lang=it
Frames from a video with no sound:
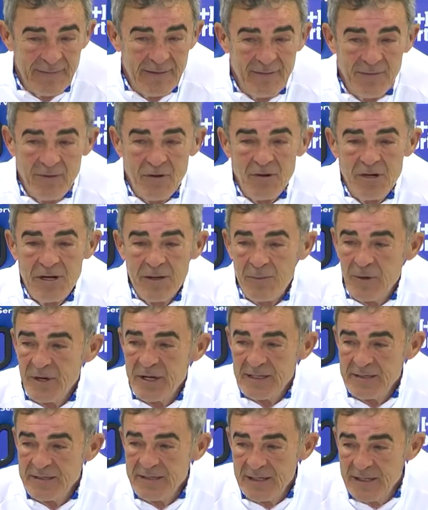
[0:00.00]
la voglia poi
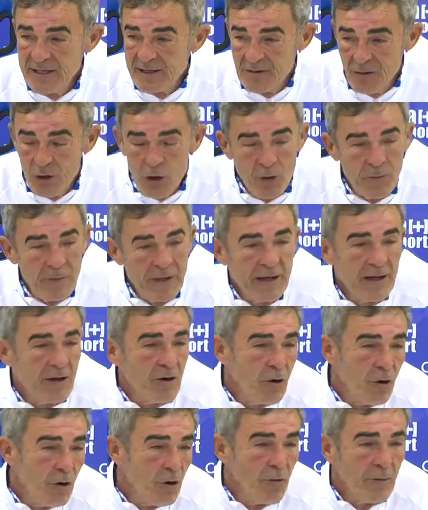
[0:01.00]
a dire come,
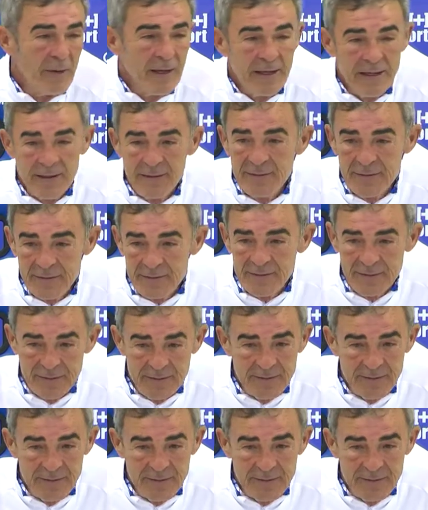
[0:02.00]
come,